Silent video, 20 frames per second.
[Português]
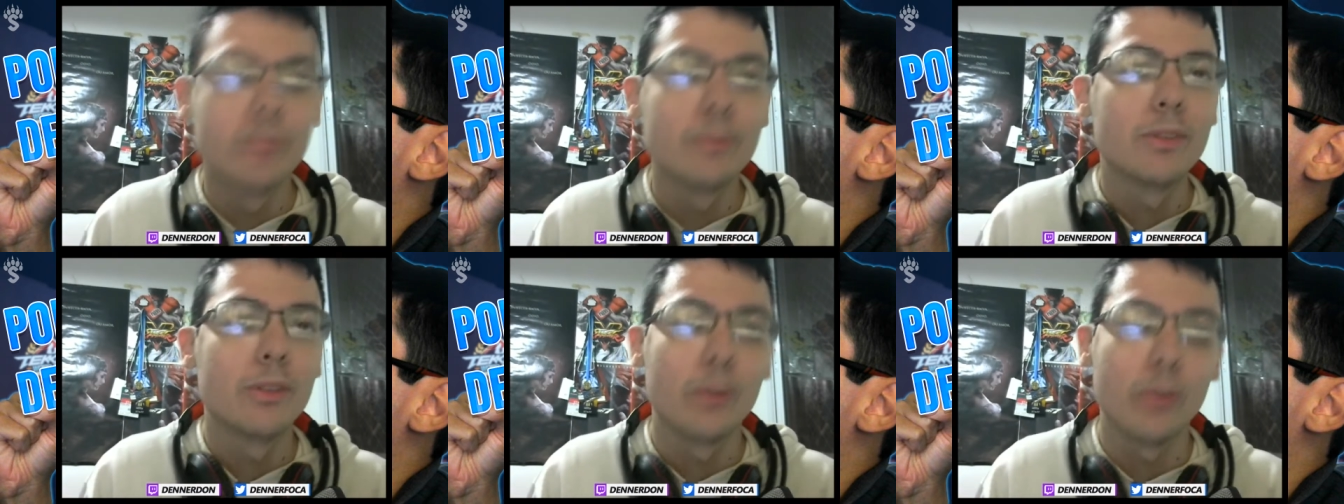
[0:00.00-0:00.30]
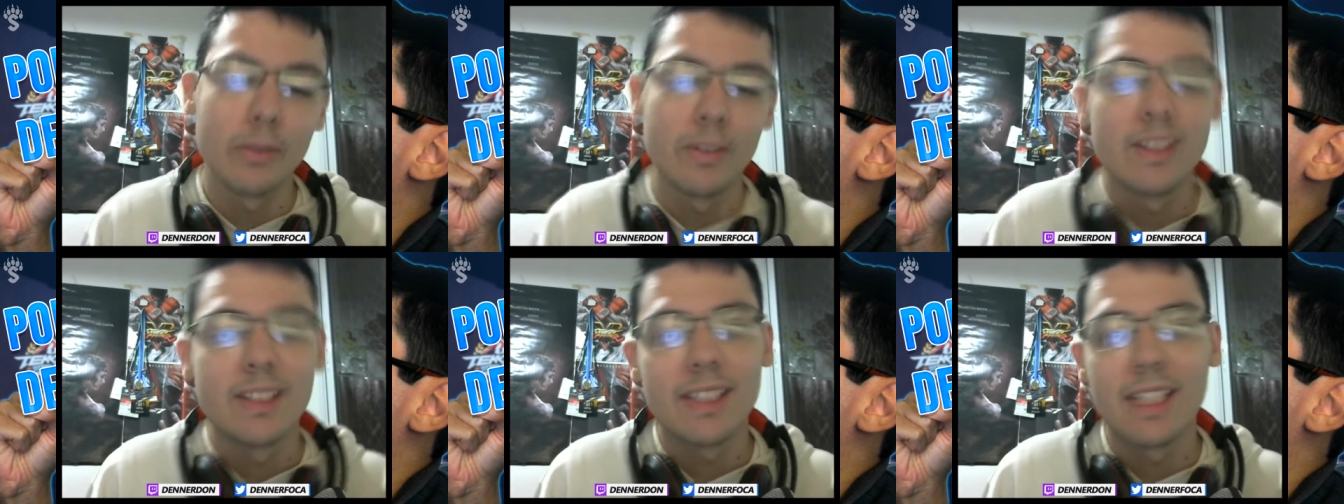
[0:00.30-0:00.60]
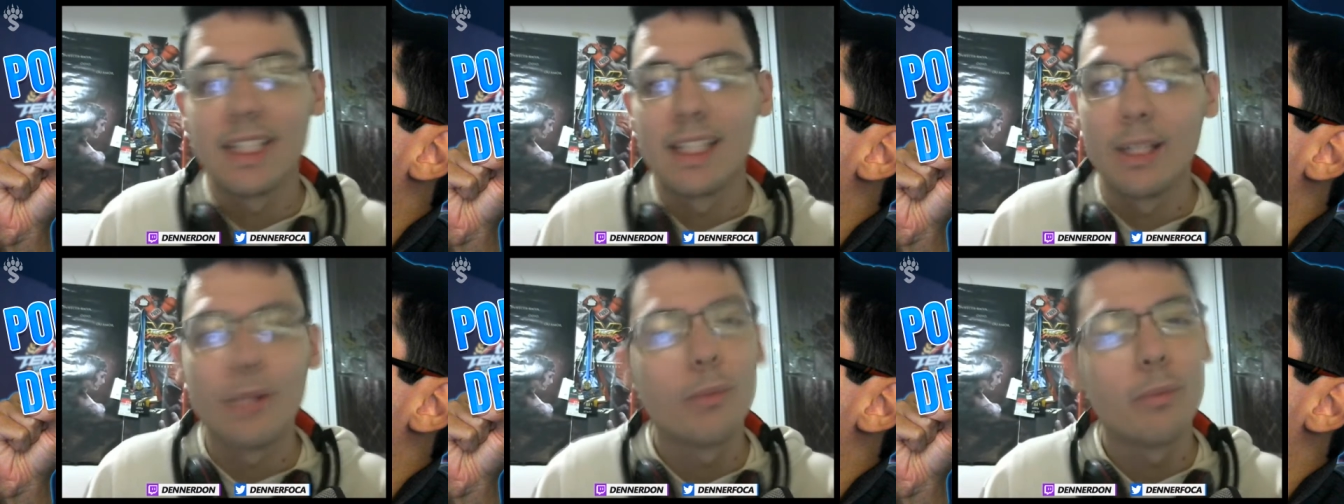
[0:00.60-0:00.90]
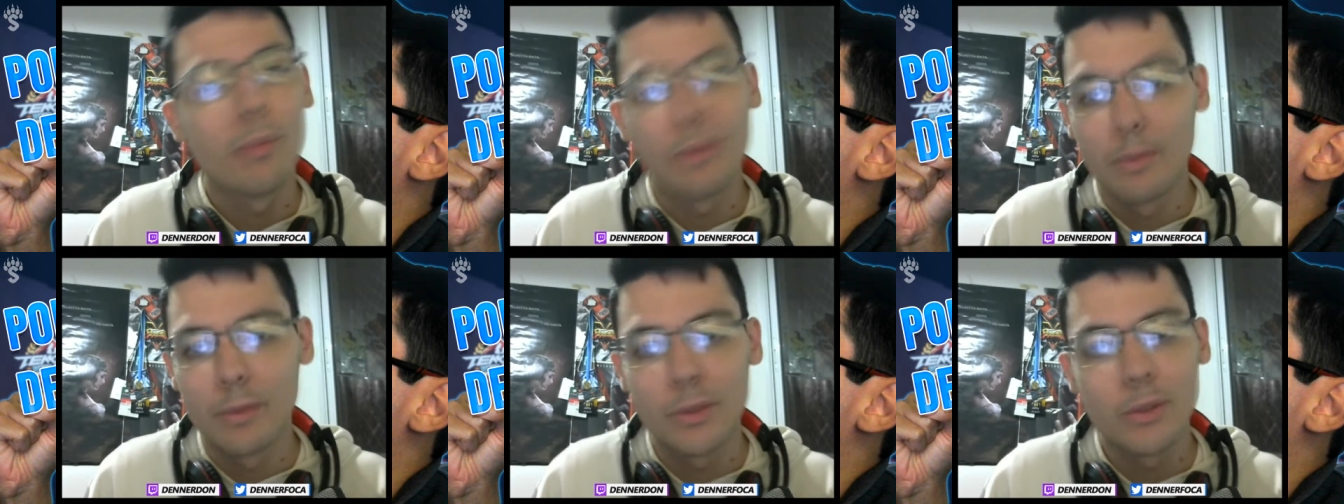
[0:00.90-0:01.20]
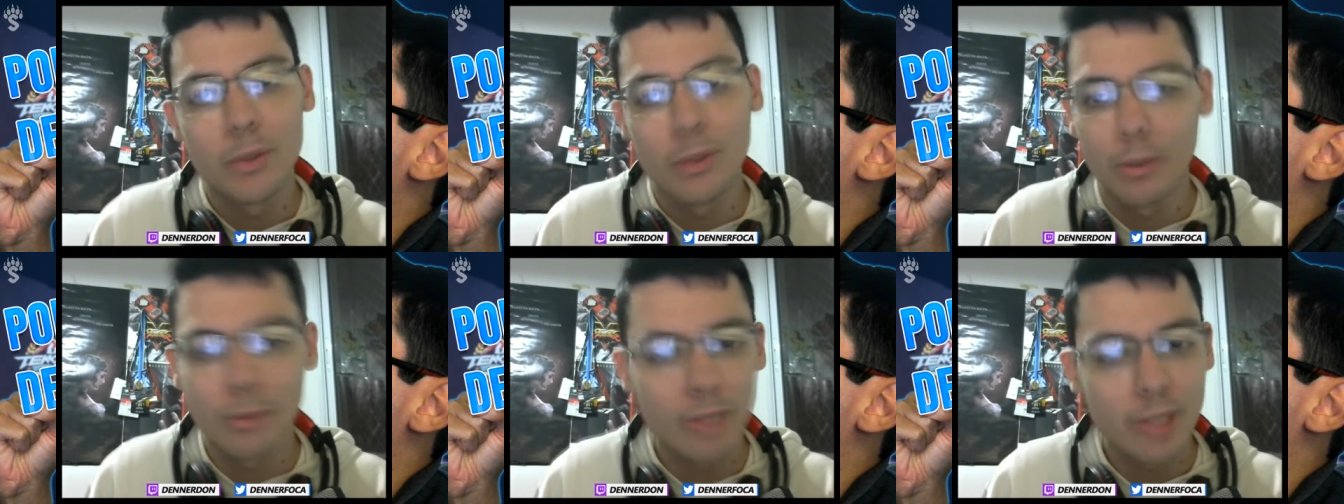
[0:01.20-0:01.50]
Se eu não tivesse canal,
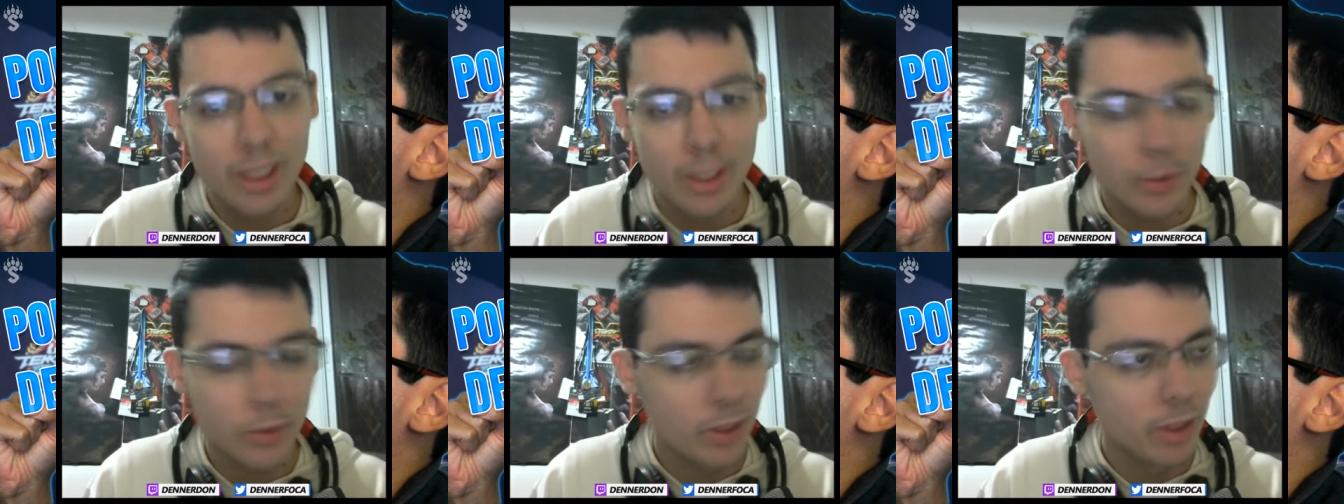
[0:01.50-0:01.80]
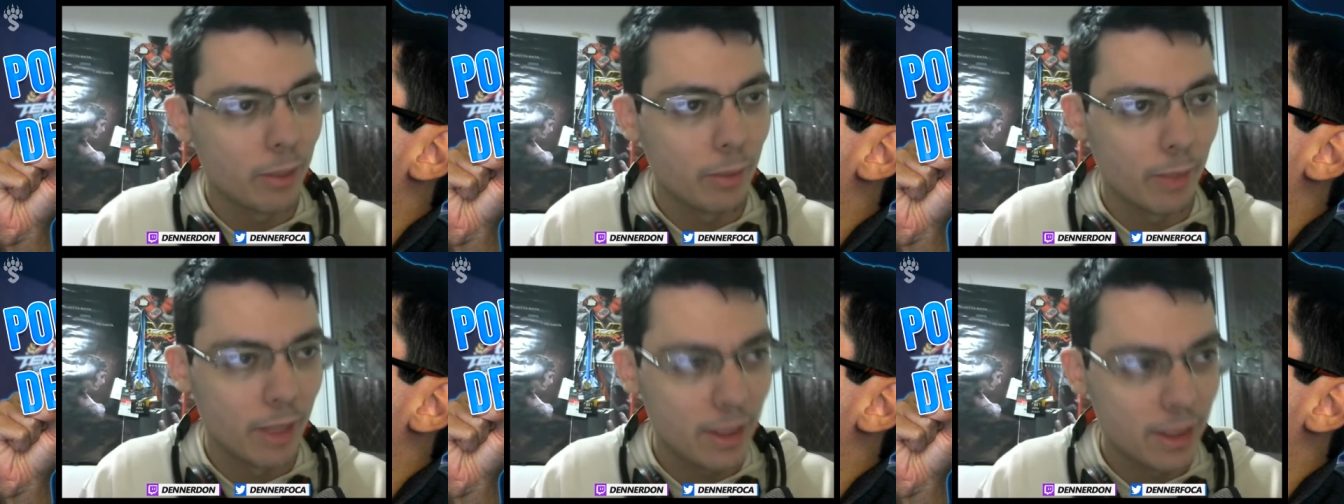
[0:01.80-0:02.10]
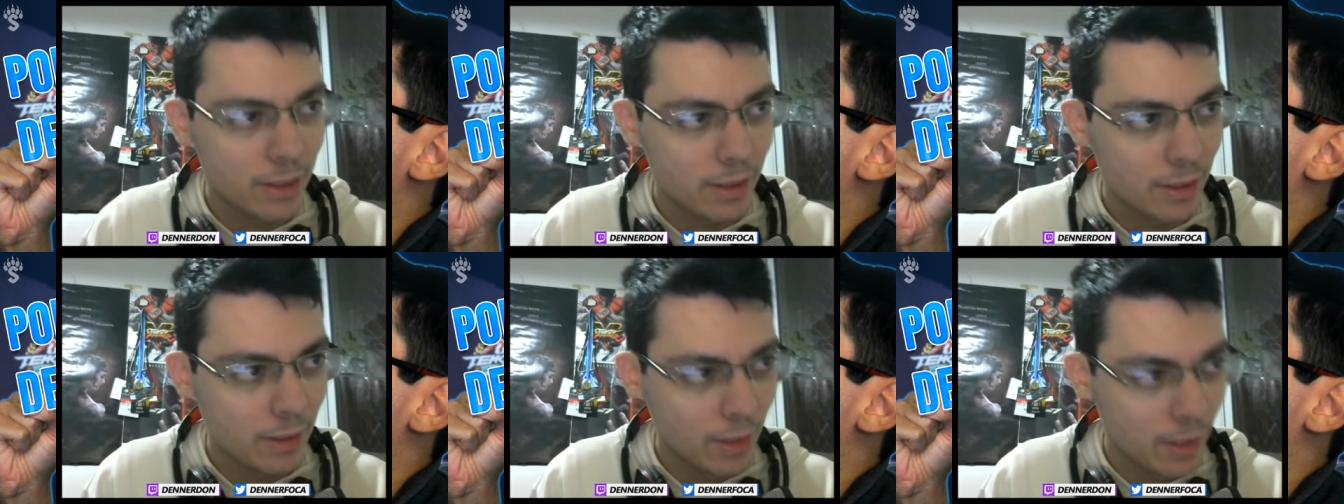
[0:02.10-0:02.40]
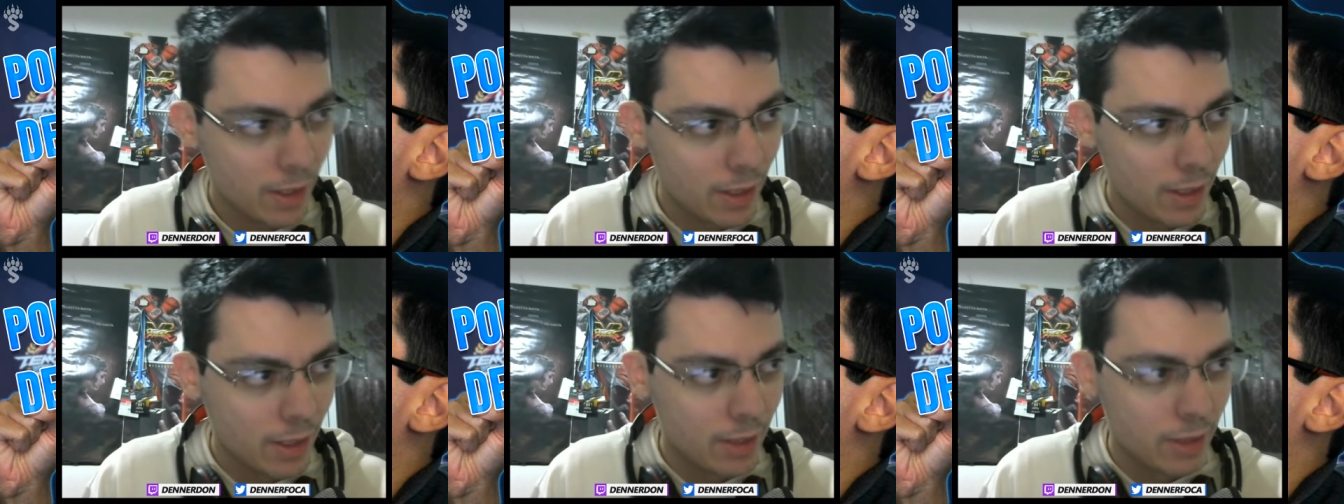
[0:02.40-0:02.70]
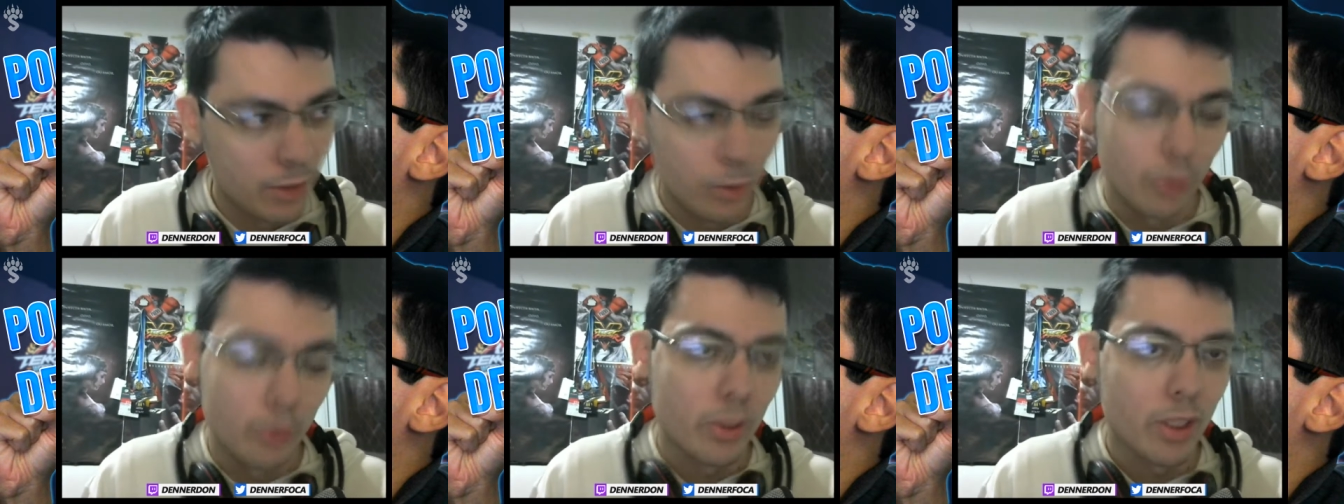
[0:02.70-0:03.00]
provavelmente eu não teria jogado mais.
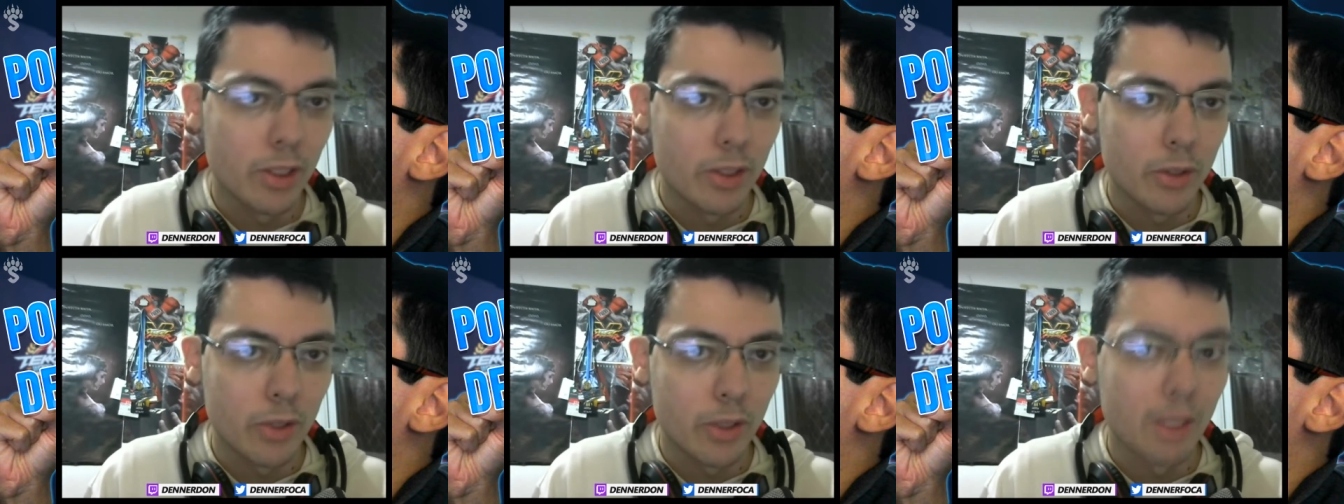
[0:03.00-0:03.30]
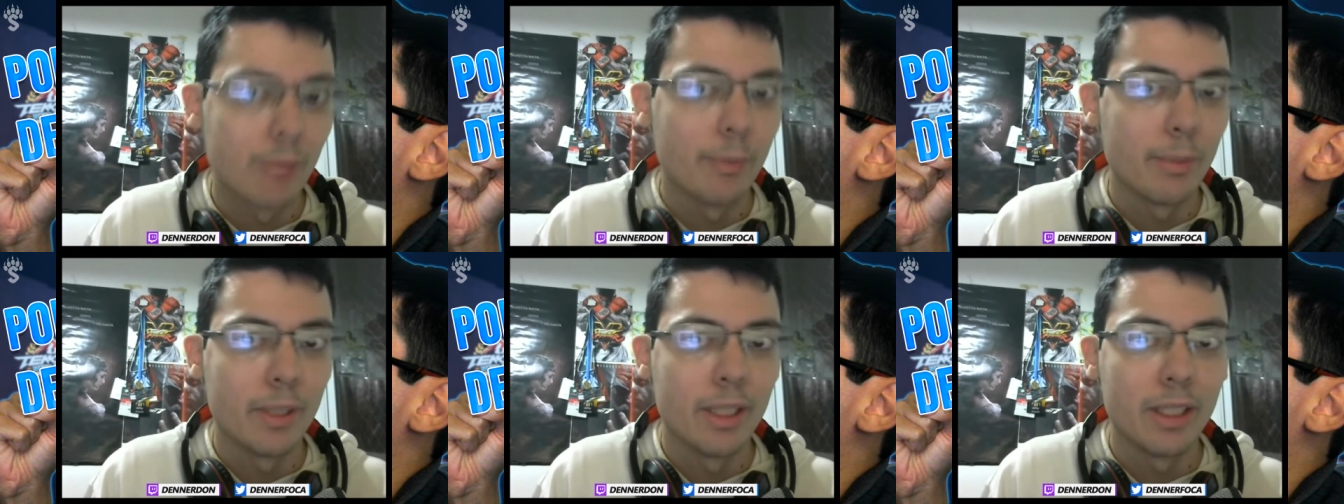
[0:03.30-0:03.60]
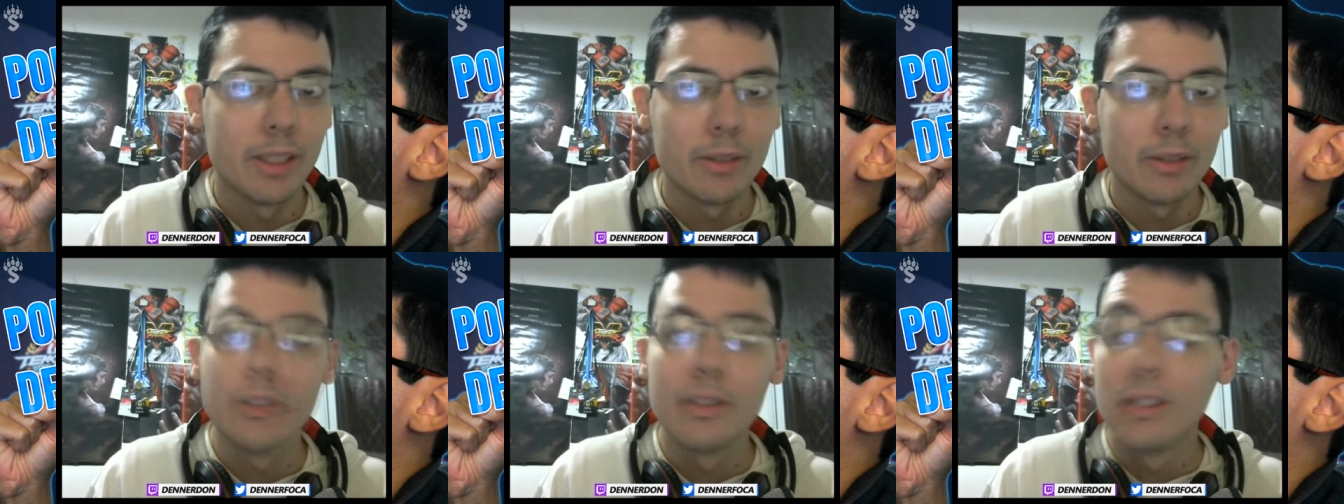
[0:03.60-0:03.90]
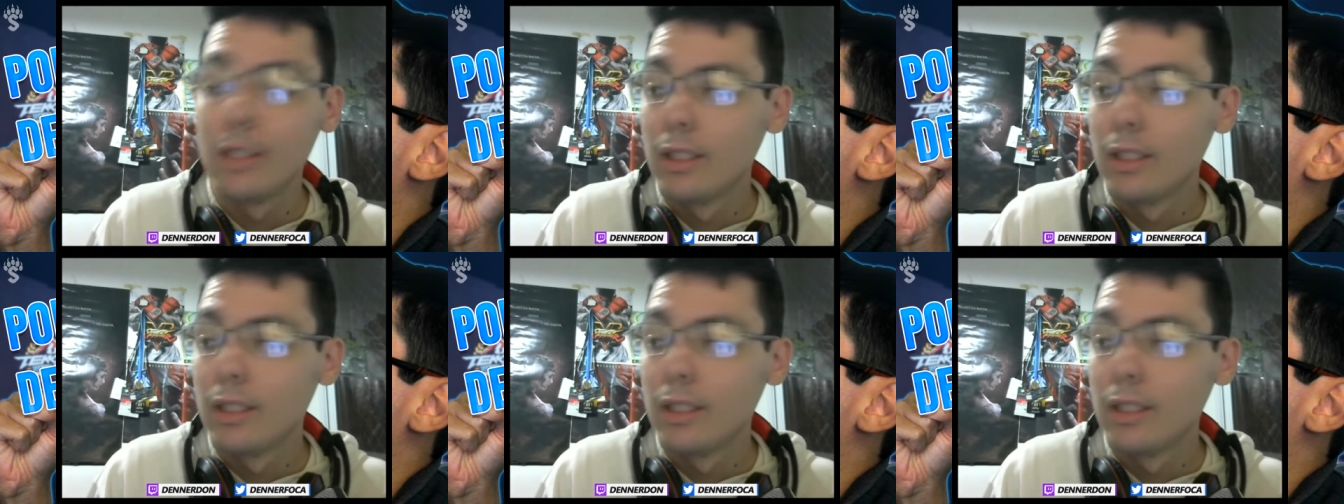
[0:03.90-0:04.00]
Se eu jogasse só campeonato.